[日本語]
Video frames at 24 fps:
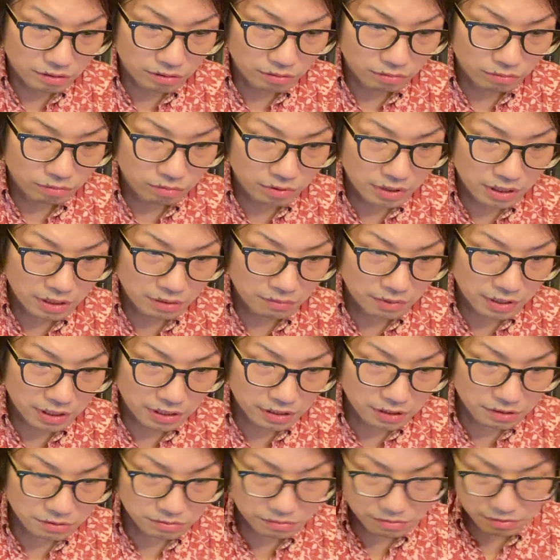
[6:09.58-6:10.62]
これは
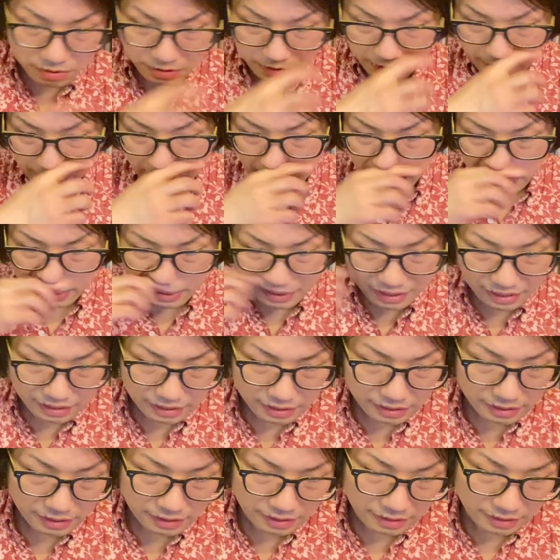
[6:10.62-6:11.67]
いくつか
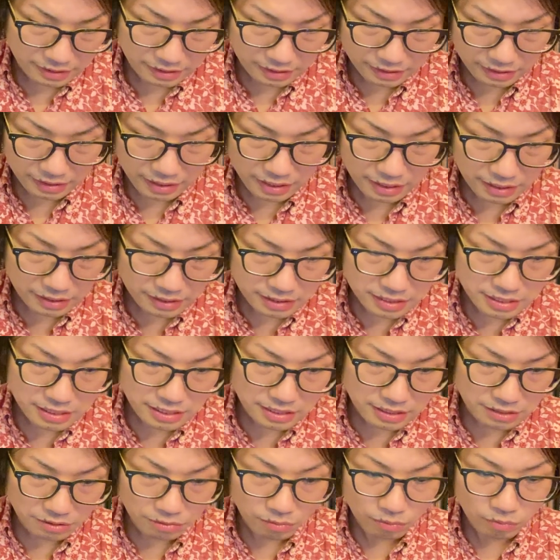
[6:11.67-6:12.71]
あ返
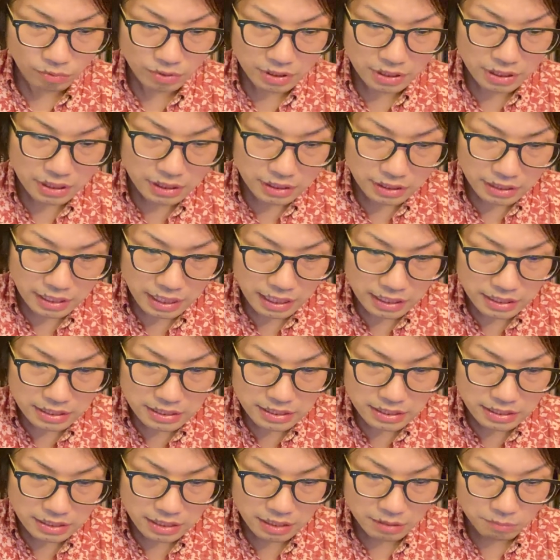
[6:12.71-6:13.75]
信、ここに
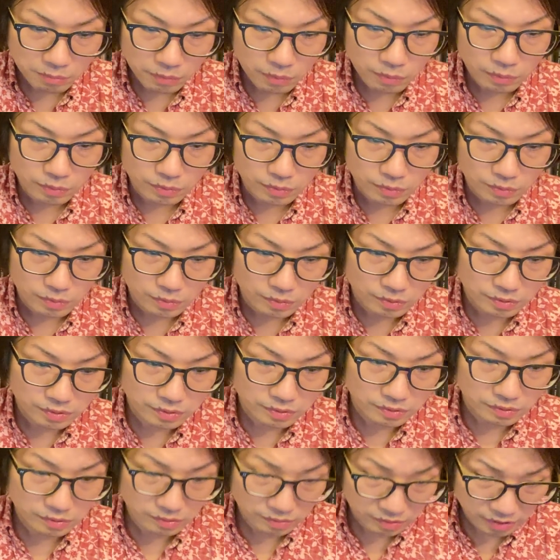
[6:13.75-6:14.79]
関しても
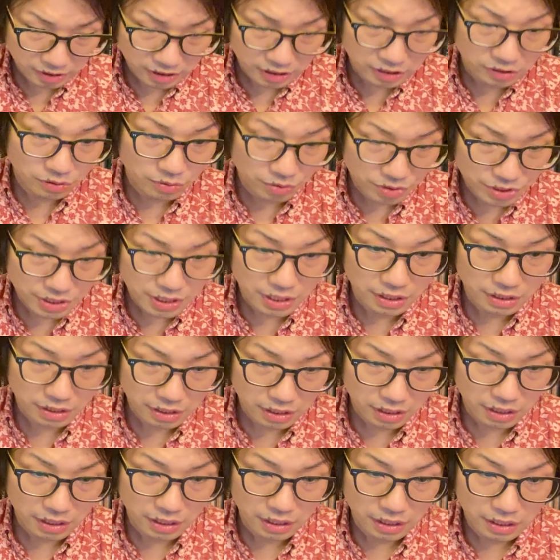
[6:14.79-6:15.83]
進行してい
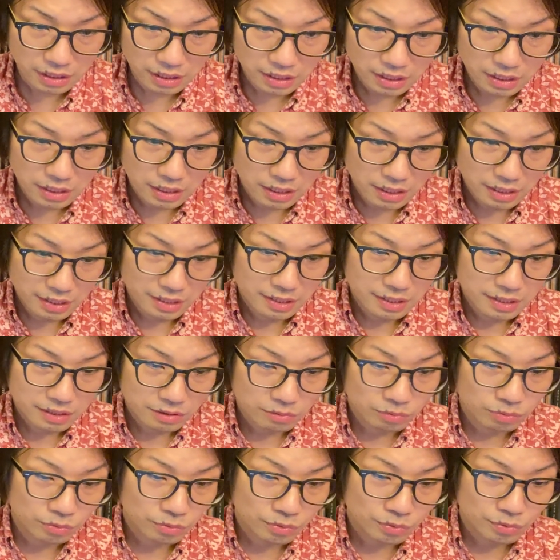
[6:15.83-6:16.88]
て、
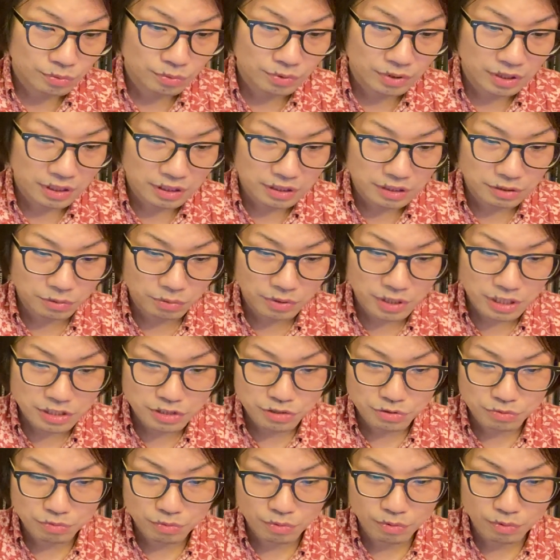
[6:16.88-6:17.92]
このような人た
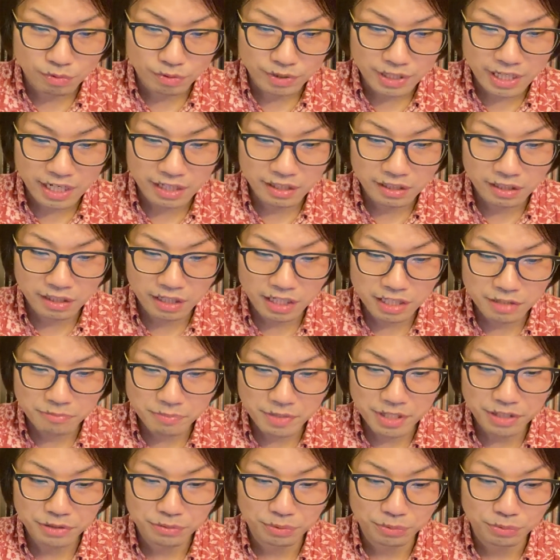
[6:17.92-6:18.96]
ちを厄介
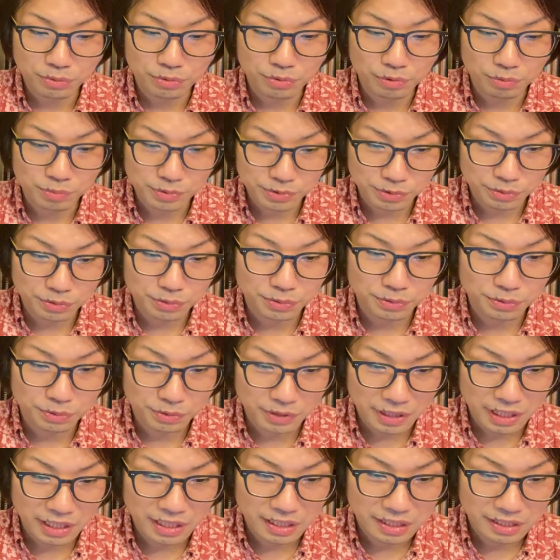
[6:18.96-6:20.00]
メイトと呼ぶというよ
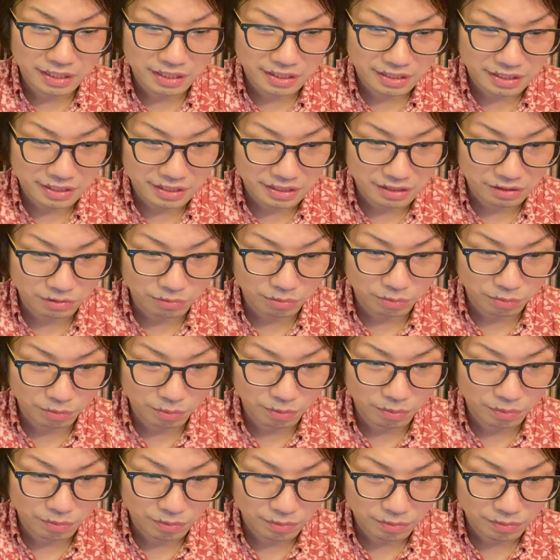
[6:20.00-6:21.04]
うなこ
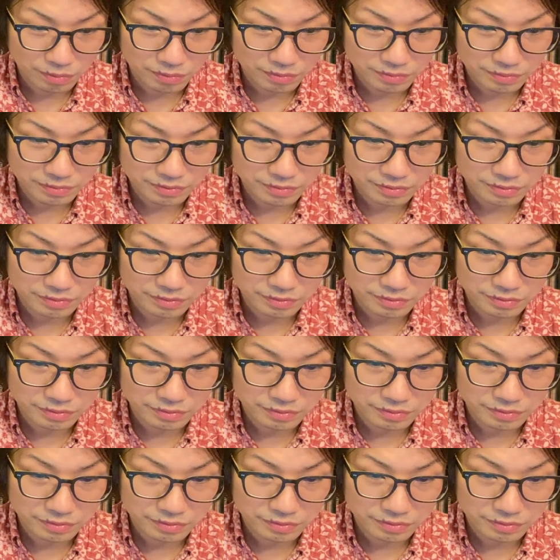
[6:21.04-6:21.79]
と、うん